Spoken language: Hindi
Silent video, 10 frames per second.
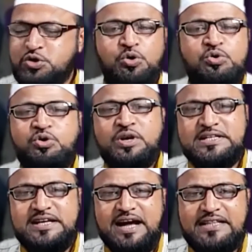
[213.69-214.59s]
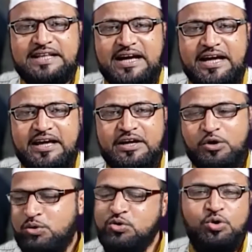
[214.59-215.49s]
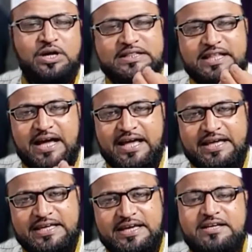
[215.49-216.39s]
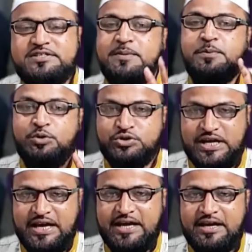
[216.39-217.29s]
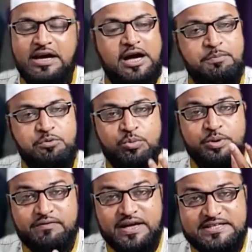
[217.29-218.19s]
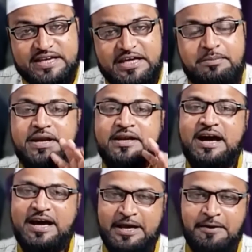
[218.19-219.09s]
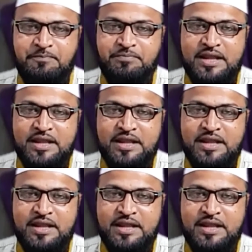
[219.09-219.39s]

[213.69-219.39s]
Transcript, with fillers: जो उनको नजर आता है उनको लगता है कि यही सब कुछ है हमको भी वैसे ही बनना है